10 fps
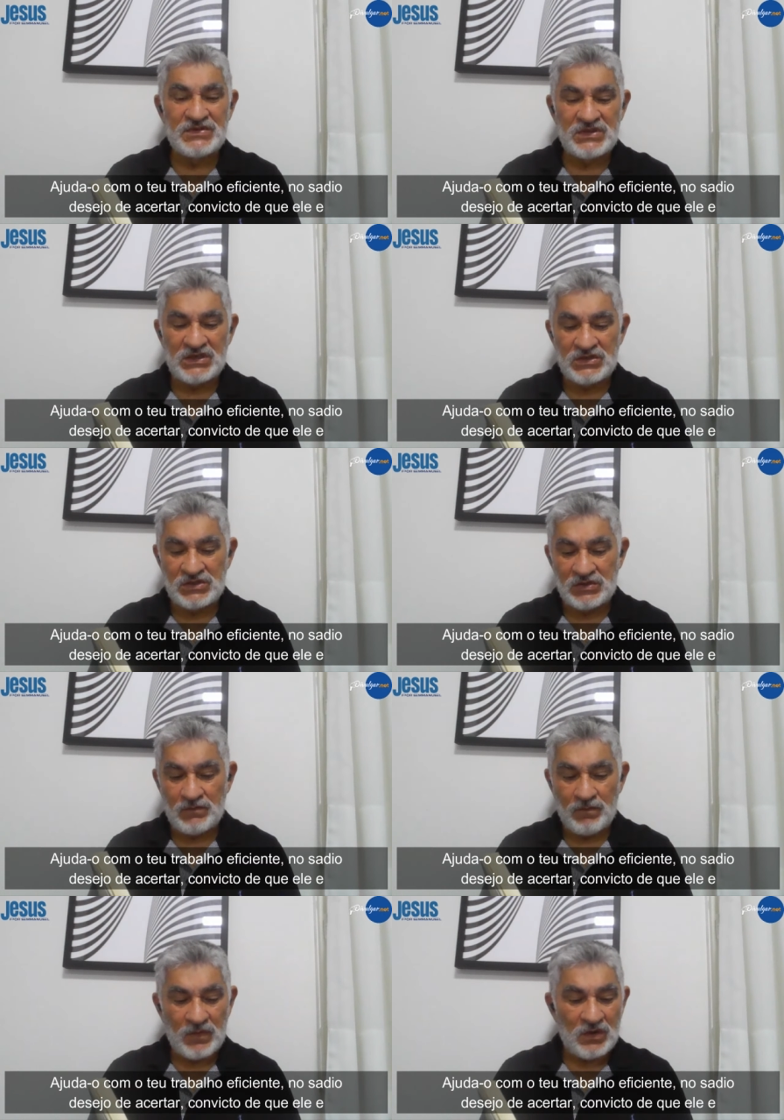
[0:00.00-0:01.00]

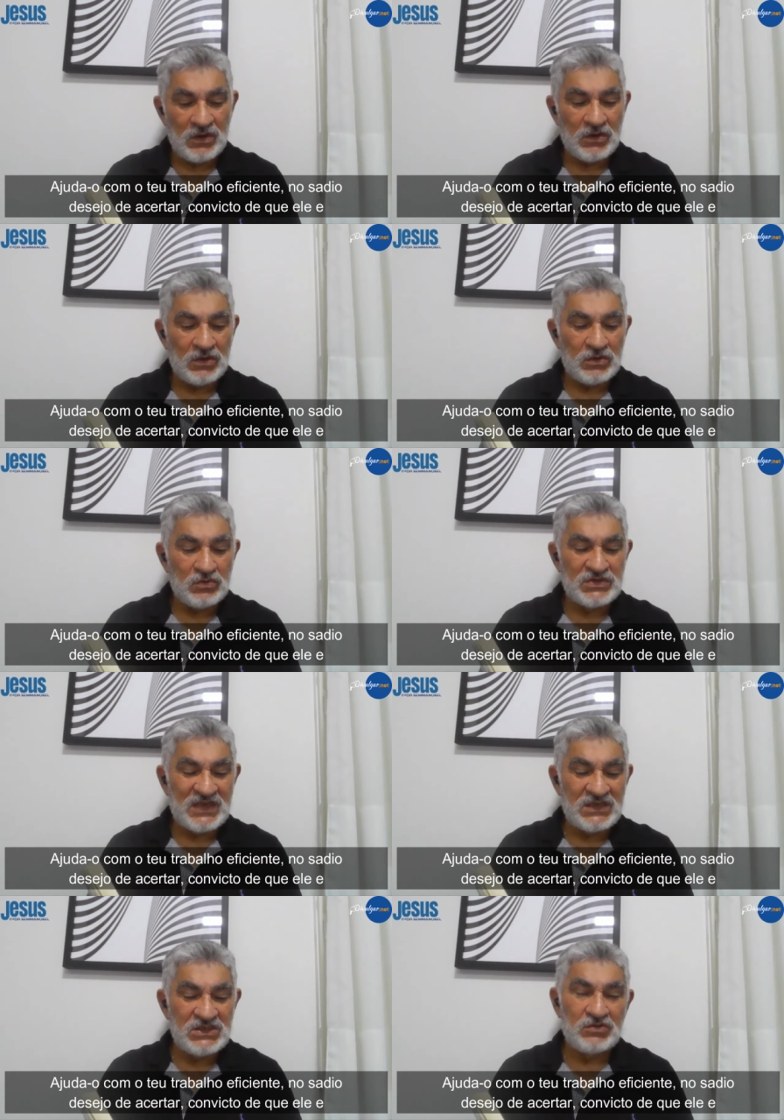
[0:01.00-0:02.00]
eficiente, no
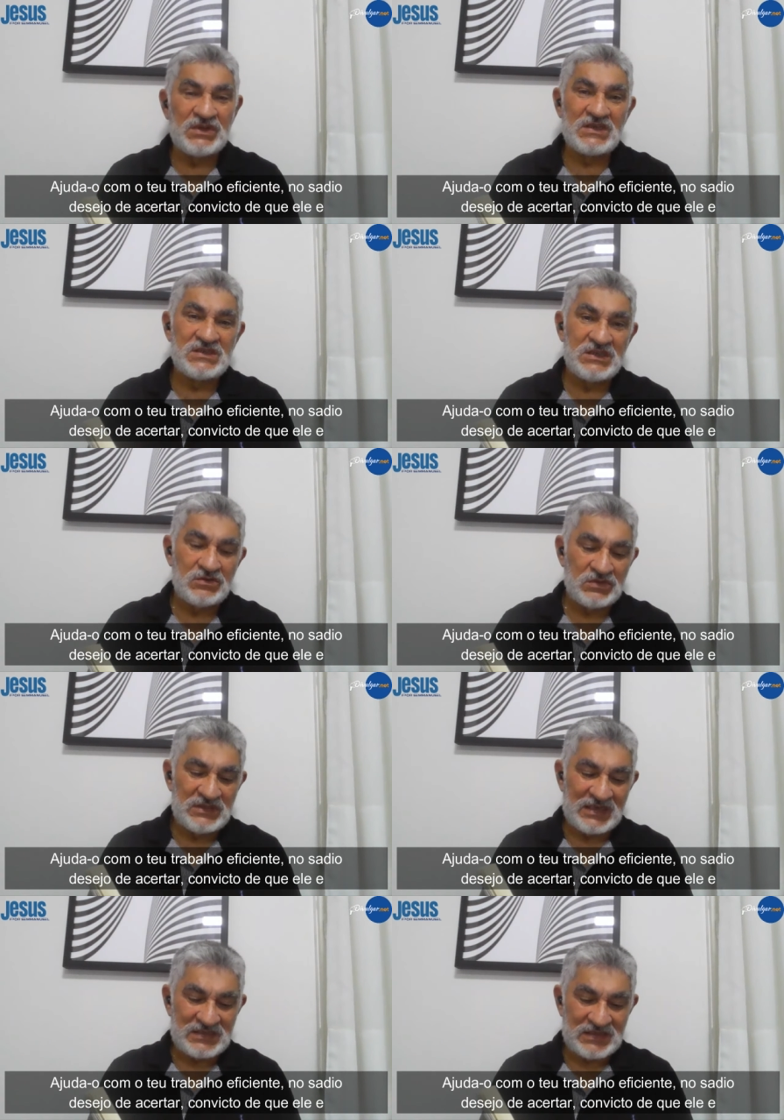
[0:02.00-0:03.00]
sadio
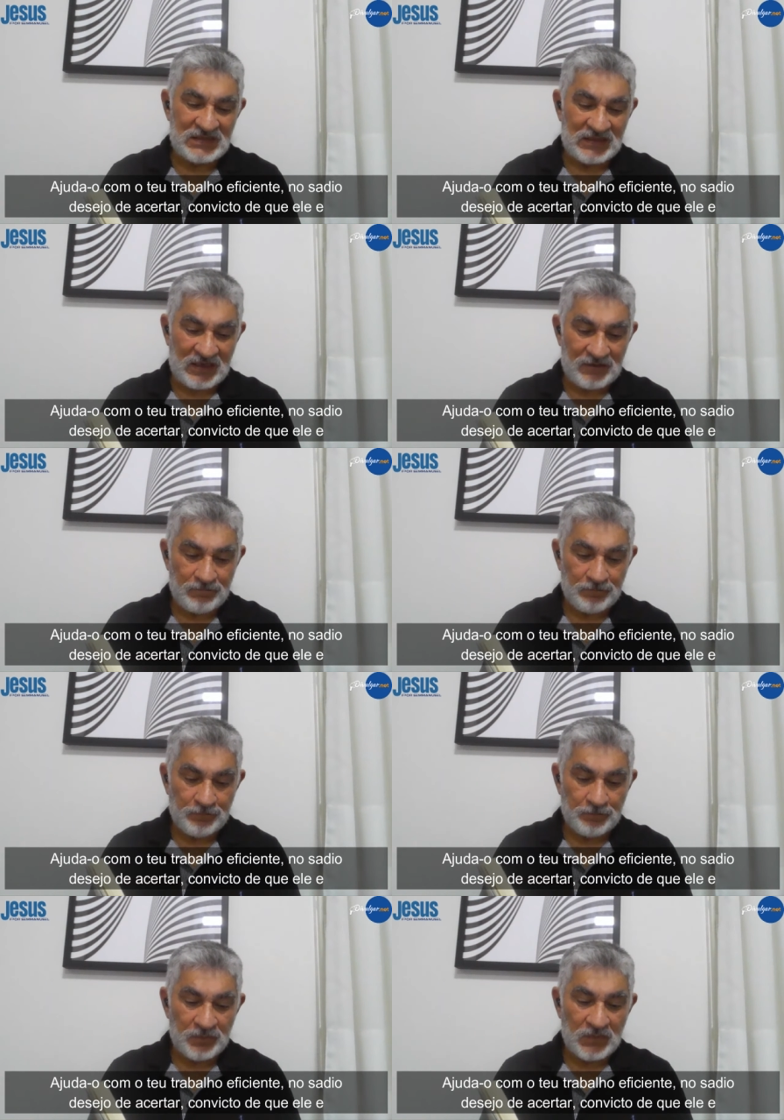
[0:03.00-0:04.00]
desejo de acertar,
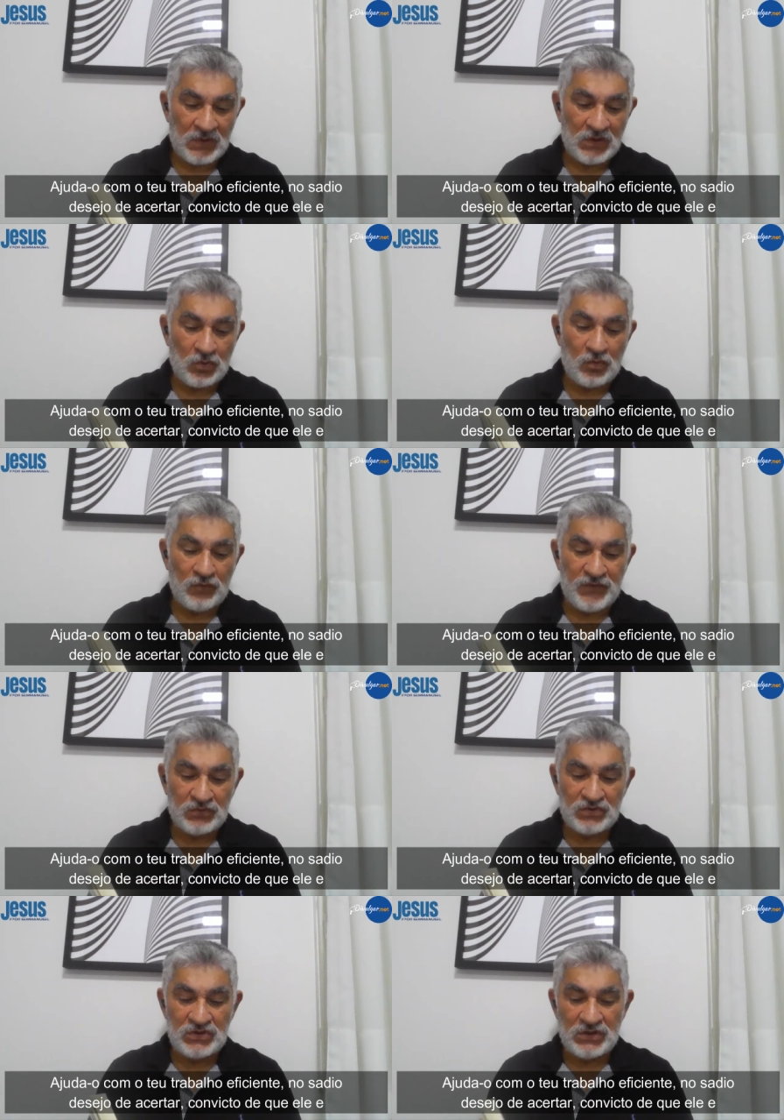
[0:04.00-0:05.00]

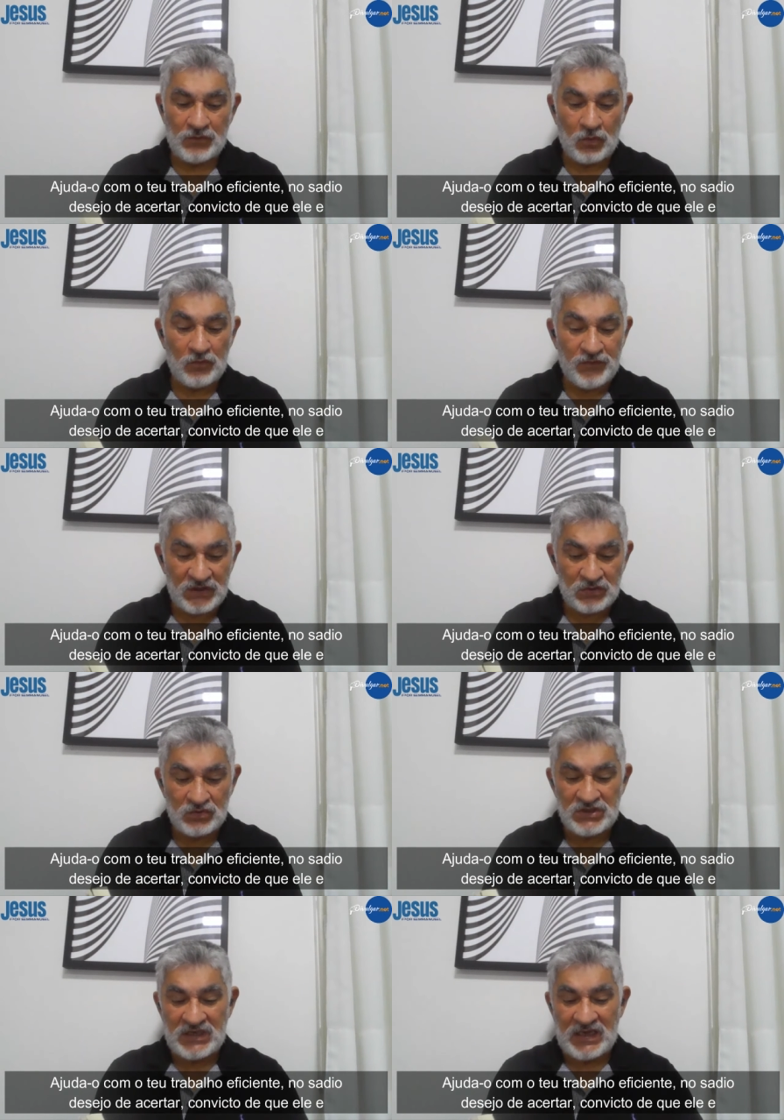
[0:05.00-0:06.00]
convicto de,
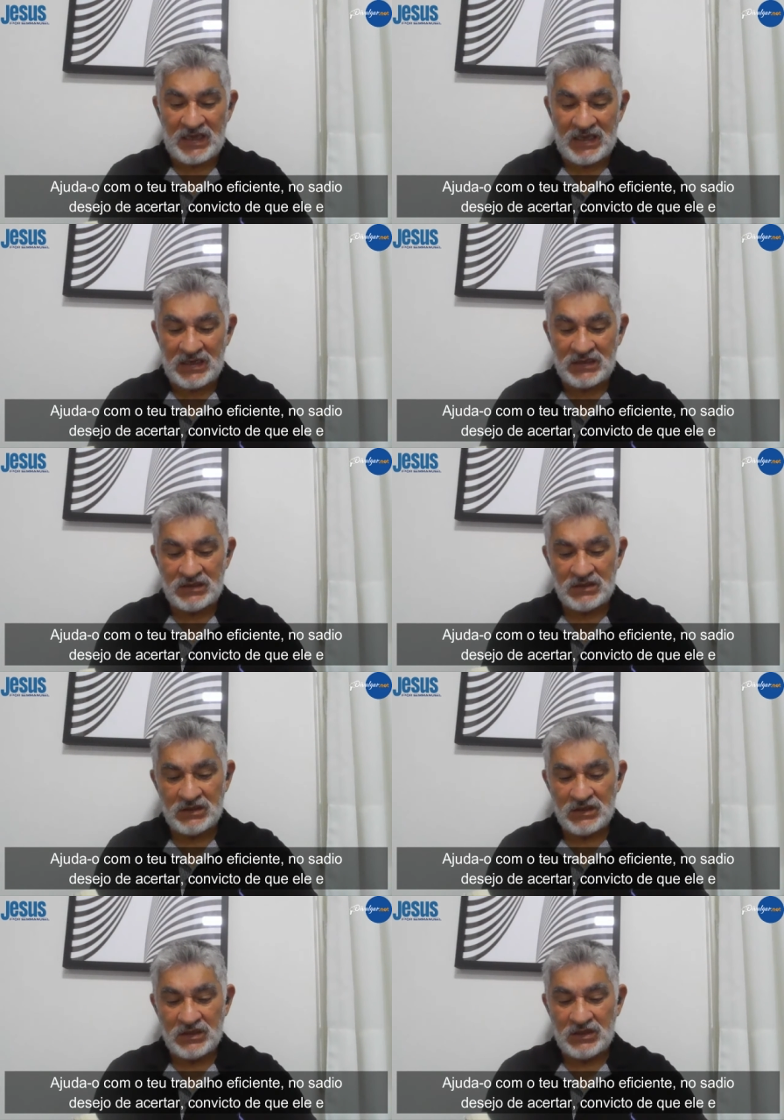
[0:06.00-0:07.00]
convicto de que ele
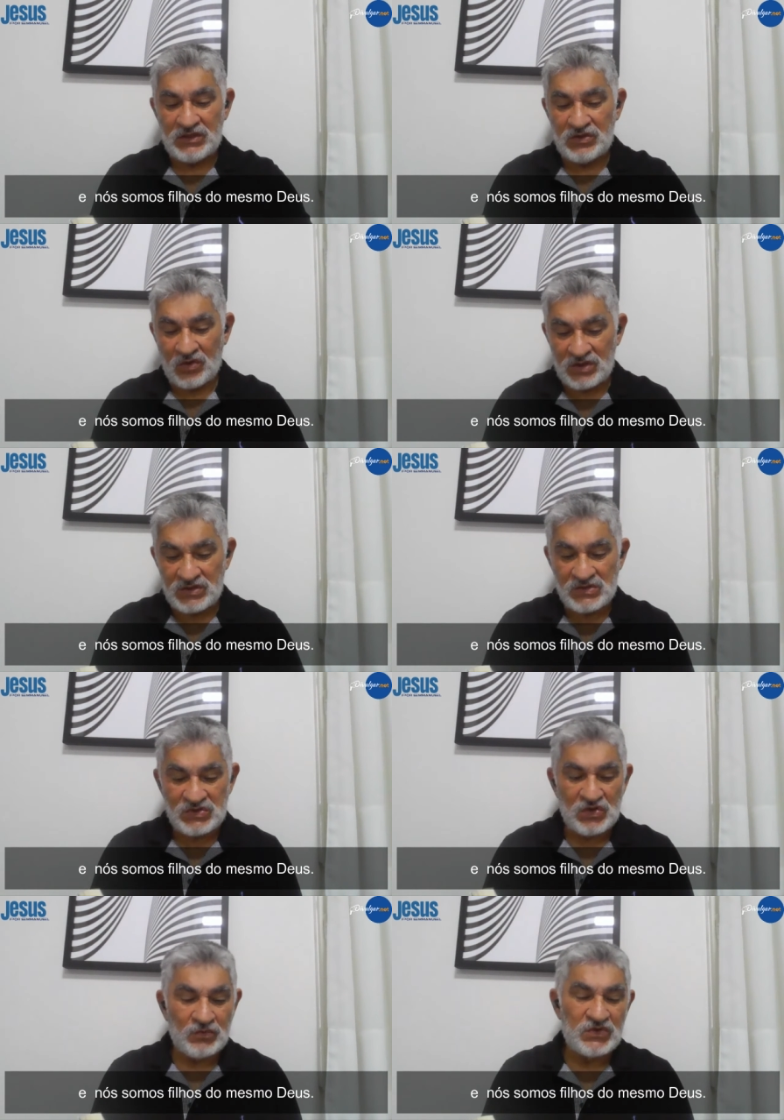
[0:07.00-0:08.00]
e nós
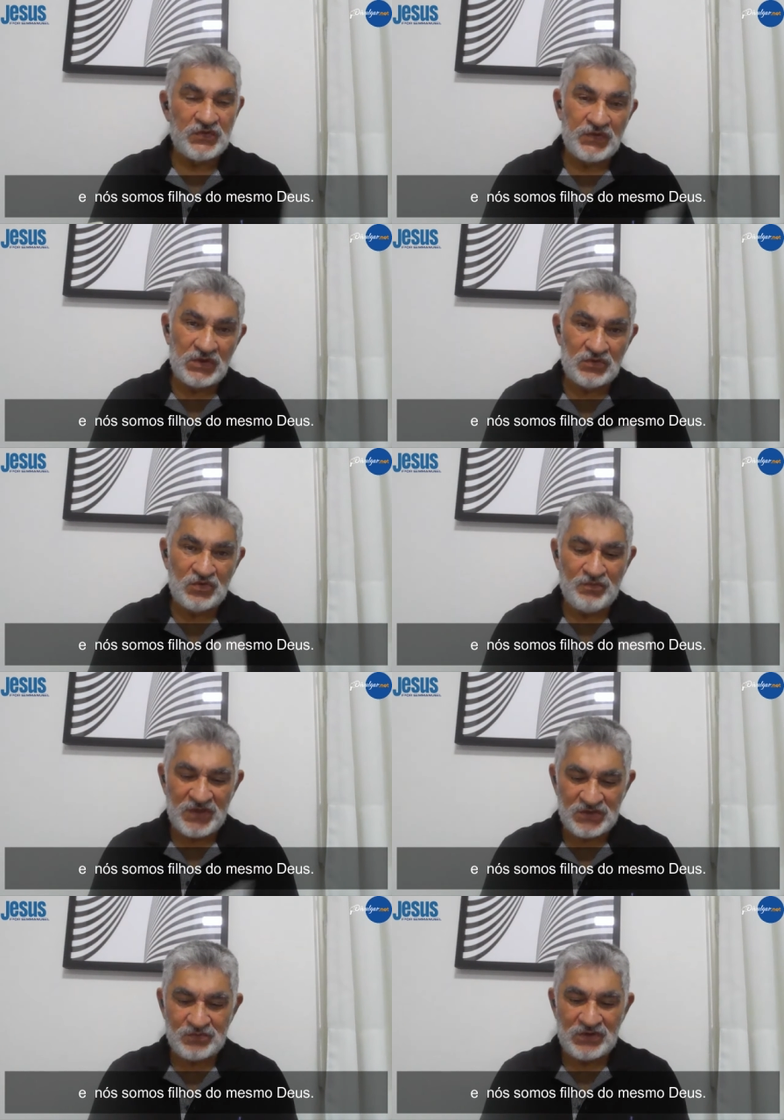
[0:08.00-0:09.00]
somos filhos do
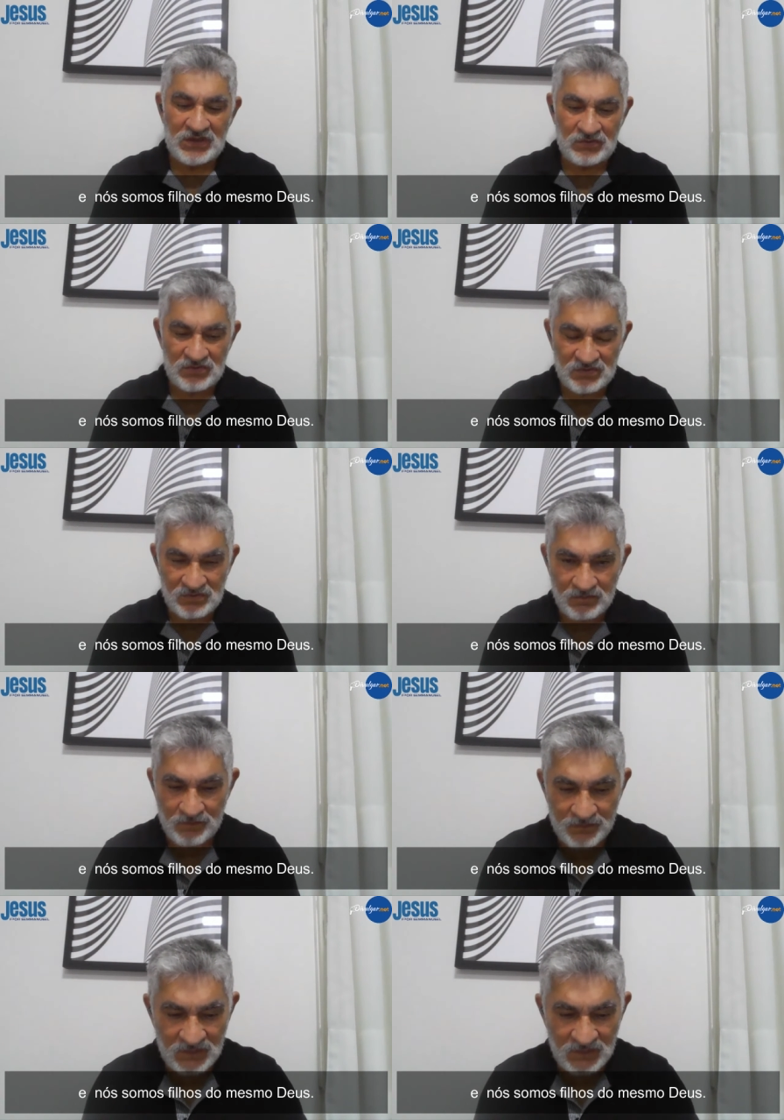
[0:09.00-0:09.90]
mesmo Deus.